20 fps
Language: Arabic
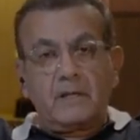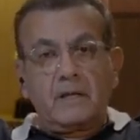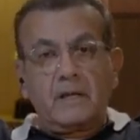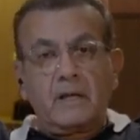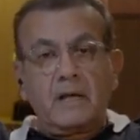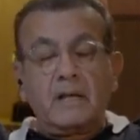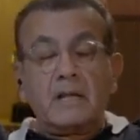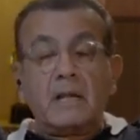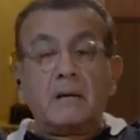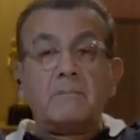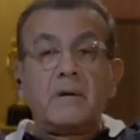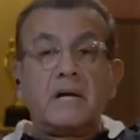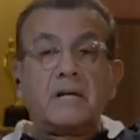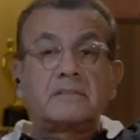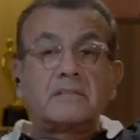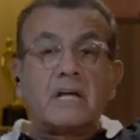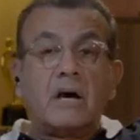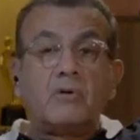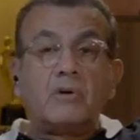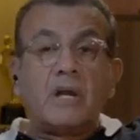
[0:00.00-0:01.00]
لما
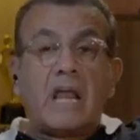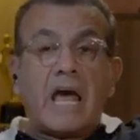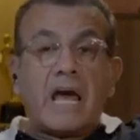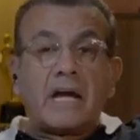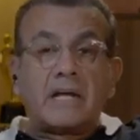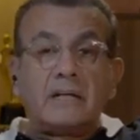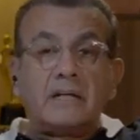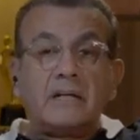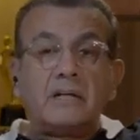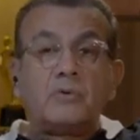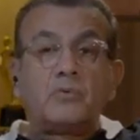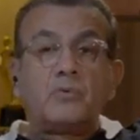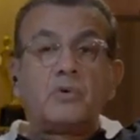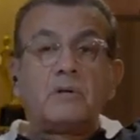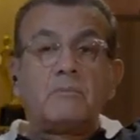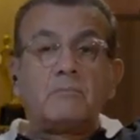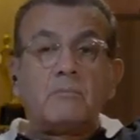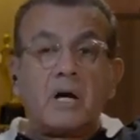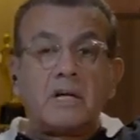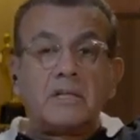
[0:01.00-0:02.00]
يقطعوا الأكل
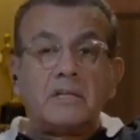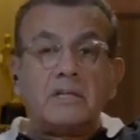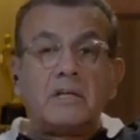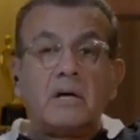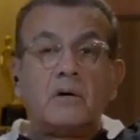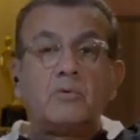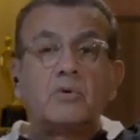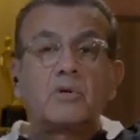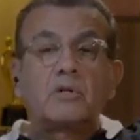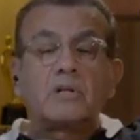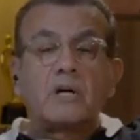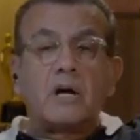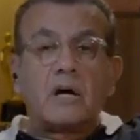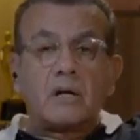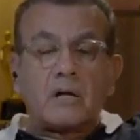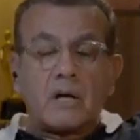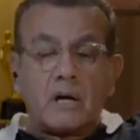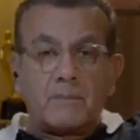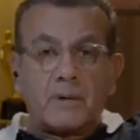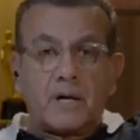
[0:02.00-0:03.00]
والمية
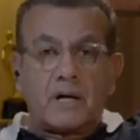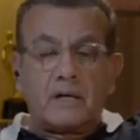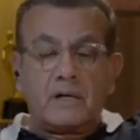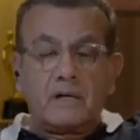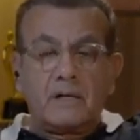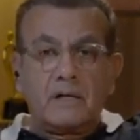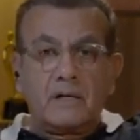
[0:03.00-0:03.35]
والكهرباء